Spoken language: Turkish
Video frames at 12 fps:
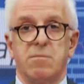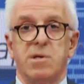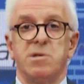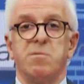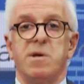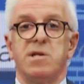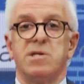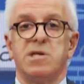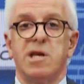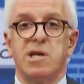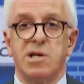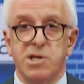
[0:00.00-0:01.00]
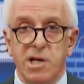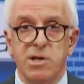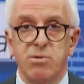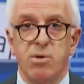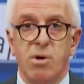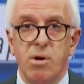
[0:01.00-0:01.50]
Biz meclise girdik
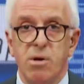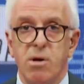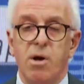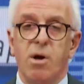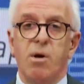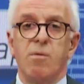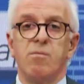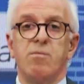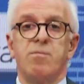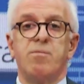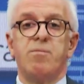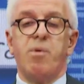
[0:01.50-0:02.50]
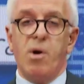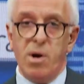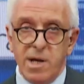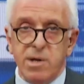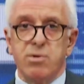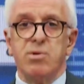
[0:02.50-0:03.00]
diyor.
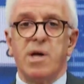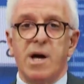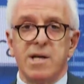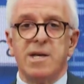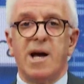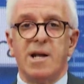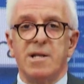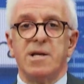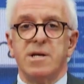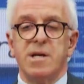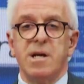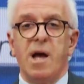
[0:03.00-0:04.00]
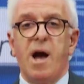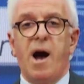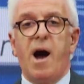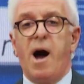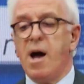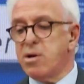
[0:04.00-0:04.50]
Böyle günahkarları
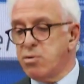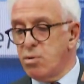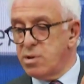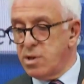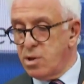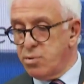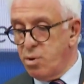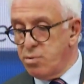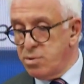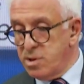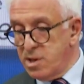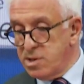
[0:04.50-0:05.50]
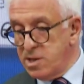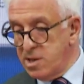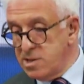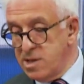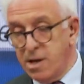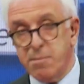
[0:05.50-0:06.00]
hak yoluna
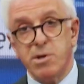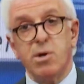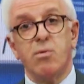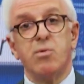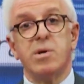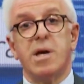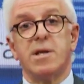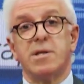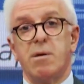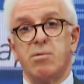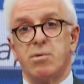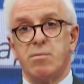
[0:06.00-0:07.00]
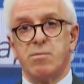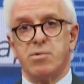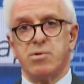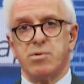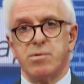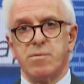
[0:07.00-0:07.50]
döndüreceğiz diye bir de uyarıda
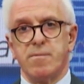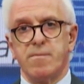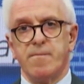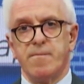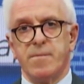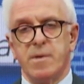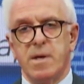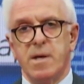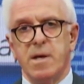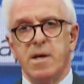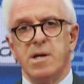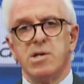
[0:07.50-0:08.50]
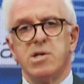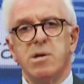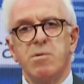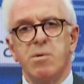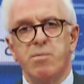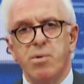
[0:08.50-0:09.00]
bulunmuş.
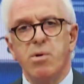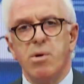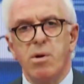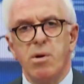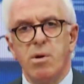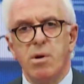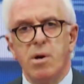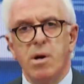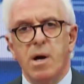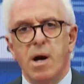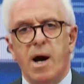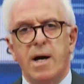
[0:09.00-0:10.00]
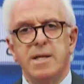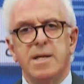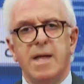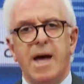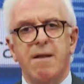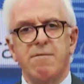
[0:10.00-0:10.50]
Şimdi bu hani
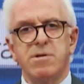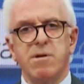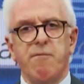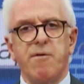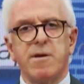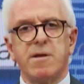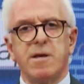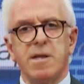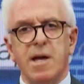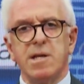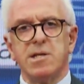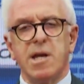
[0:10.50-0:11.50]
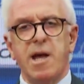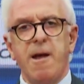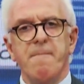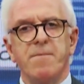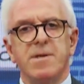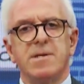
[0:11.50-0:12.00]
dervişin fikri neyse
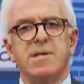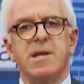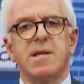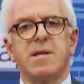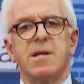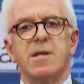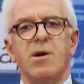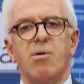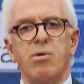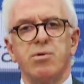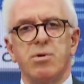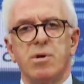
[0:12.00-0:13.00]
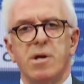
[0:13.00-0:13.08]
zikri de odur